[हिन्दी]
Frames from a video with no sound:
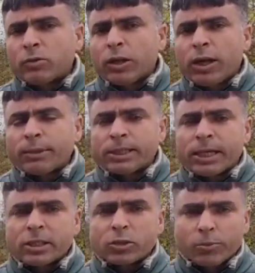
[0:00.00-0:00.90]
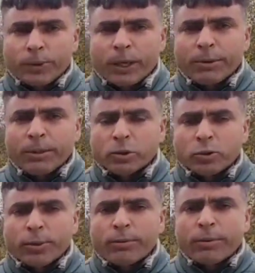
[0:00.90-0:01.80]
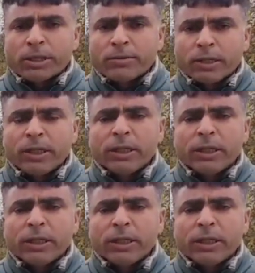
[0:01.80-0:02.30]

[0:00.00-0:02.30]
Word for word: कुलगाम के साथ साथ शुपियन भी शुपियन में भी इस वक्त